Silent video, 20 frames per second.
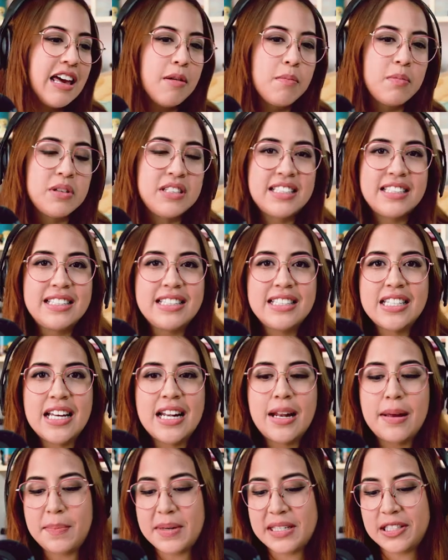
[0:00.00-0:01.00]
Pues este es
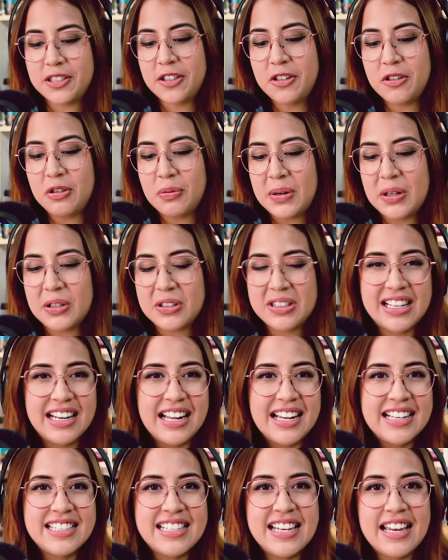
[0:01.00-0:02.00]
el episodio número
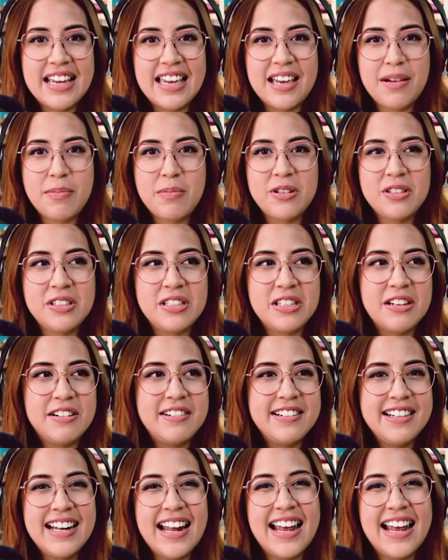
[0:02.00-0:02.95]
13, qué emoción.